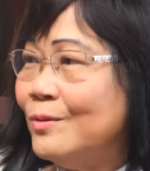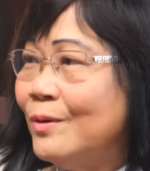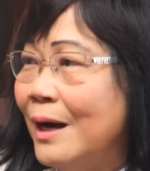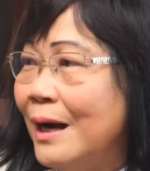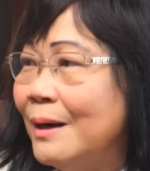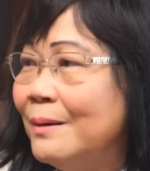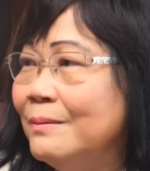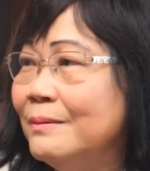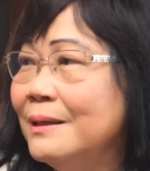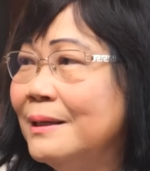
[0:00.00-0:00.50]
của
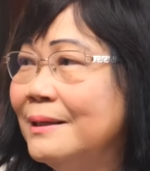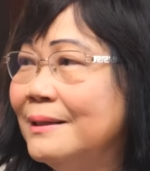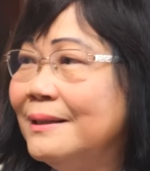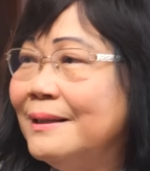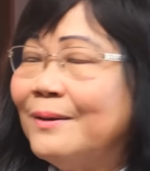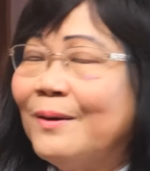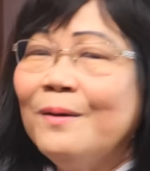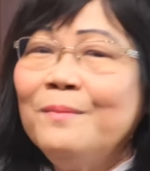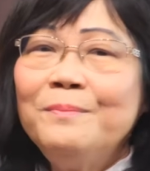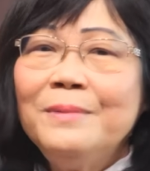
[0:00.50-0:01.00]
ổng
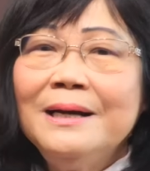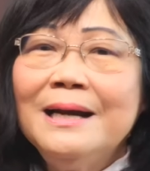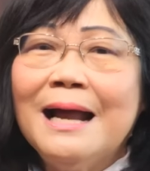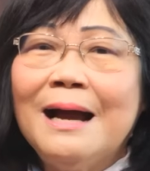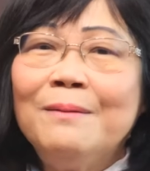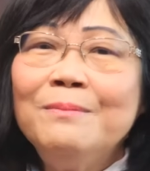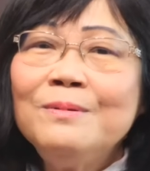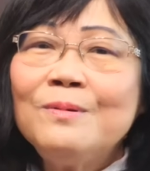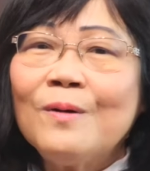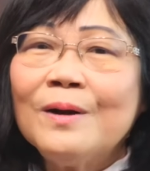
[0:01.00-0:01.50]
thì có mình
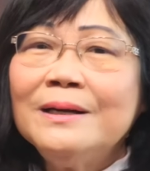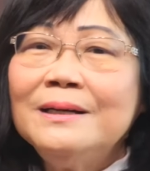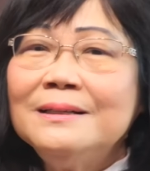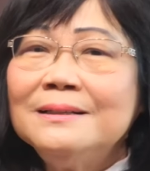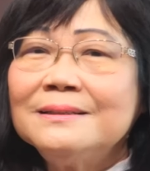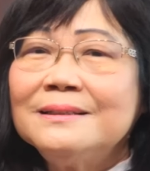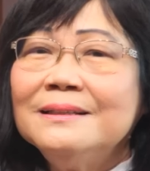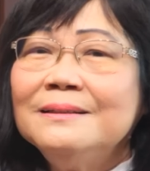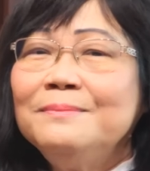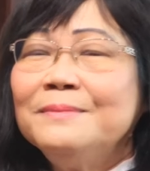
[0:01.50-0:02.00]
ổng coi
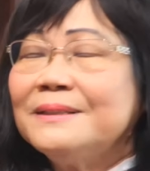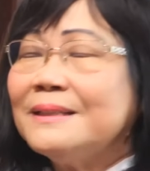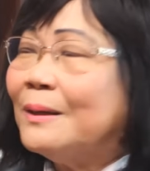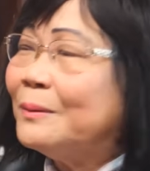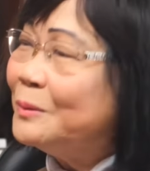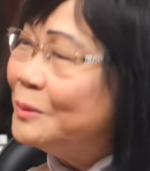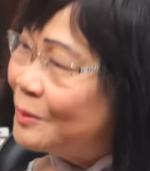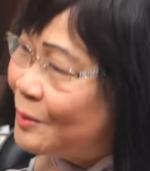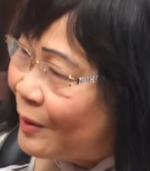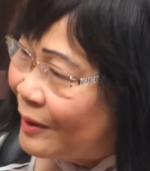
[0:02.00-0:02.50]
được chứ mình sao
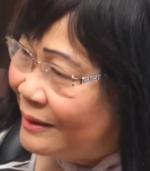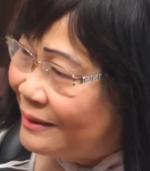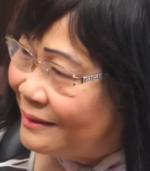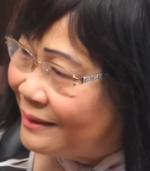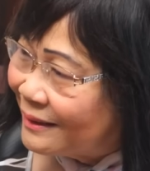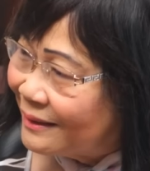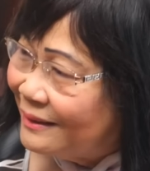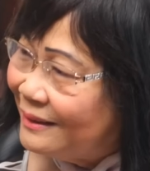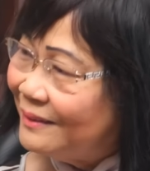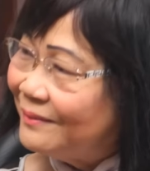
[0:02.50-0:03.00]
tôi coi
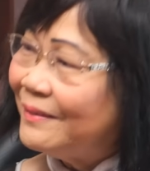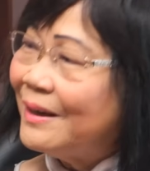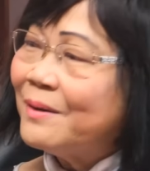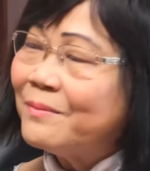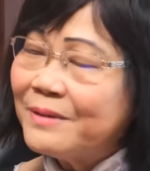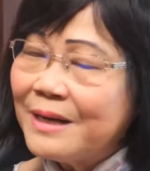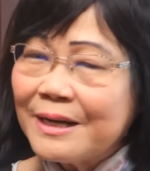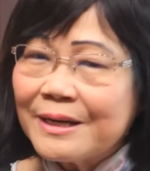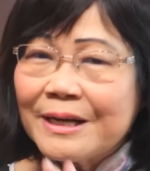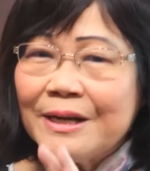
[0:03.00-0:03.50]
được và
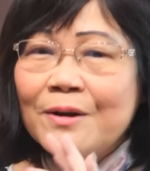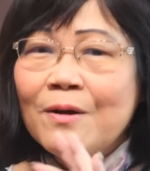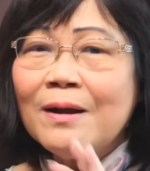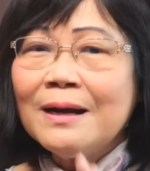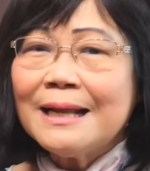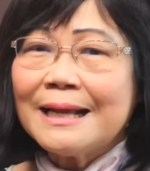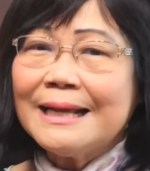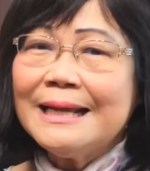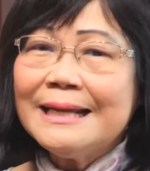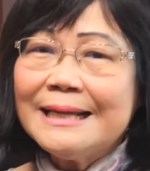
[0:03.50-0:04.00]
không đây cái đó
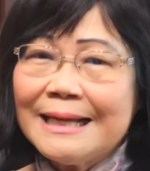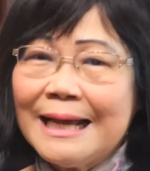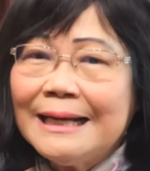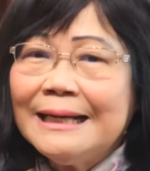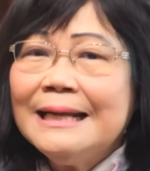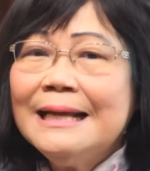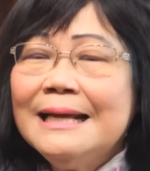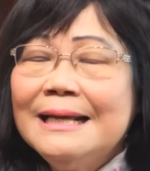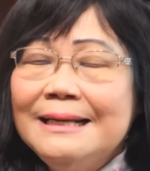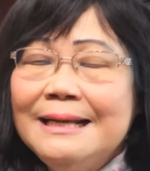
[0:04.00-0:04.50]
là cái cách
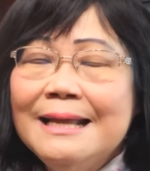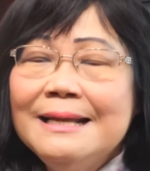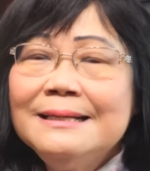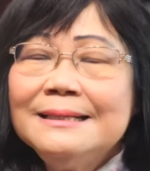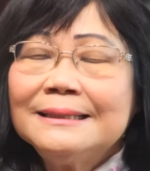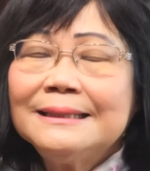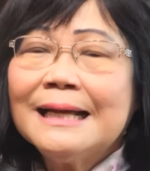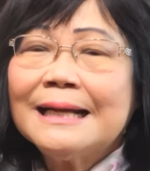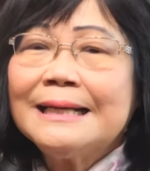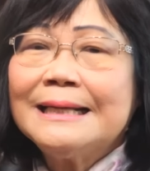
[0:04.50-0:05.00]
để
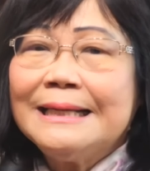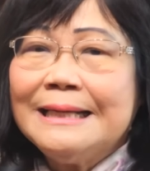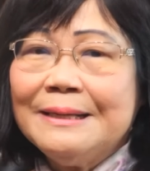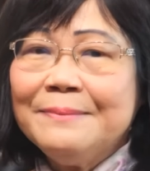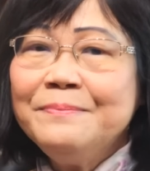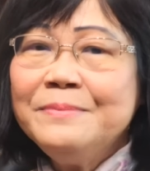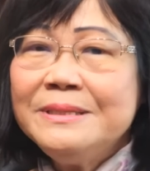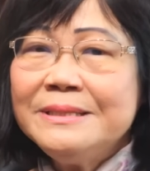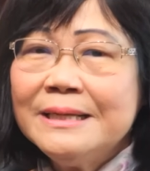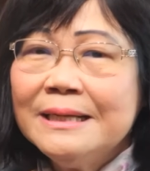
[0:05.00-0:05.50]
người ta
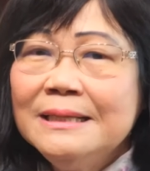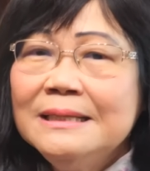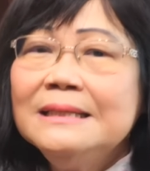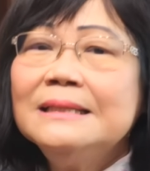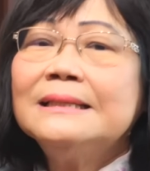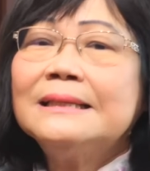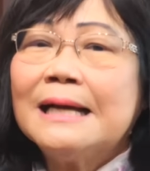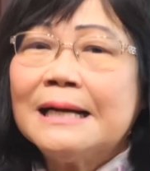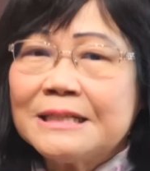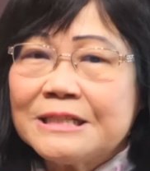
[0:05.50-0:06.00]
kiểm chứng
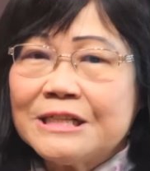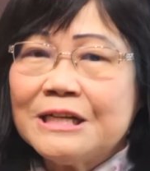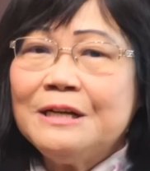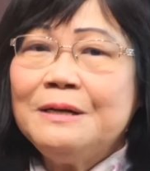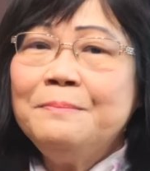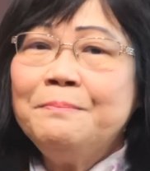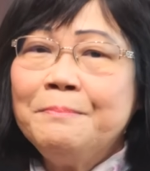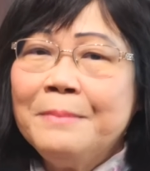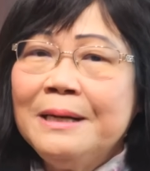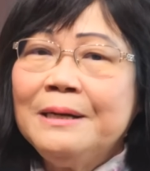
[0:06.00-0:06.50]
thật
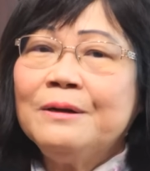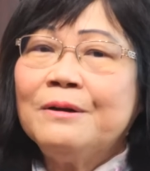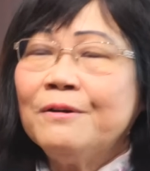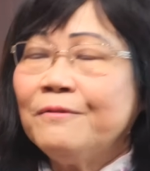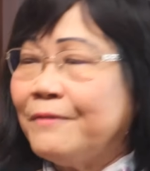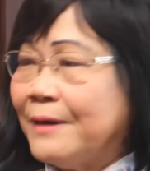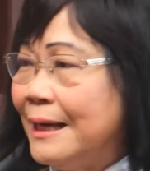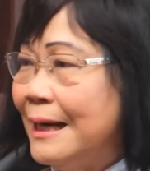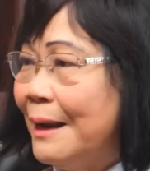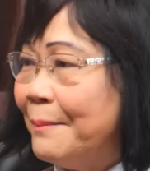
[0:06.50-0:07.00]
sự mình có
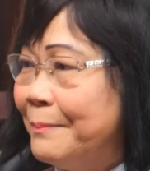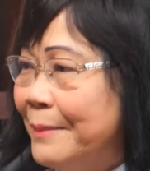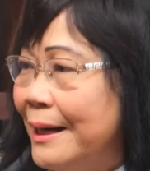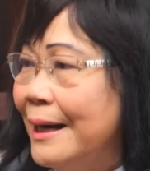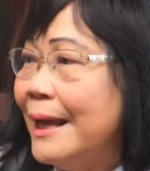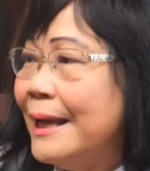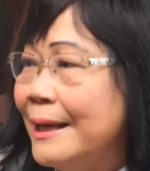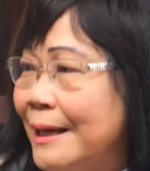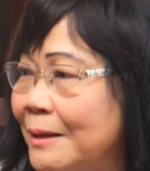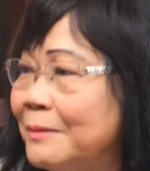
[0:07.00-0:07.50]
phải là mình
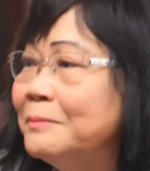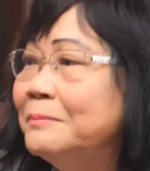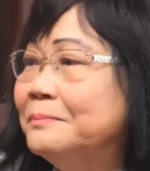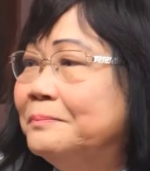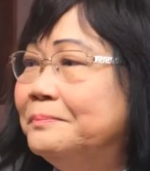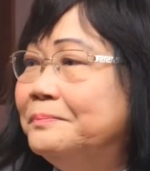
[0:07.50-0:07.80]
hay không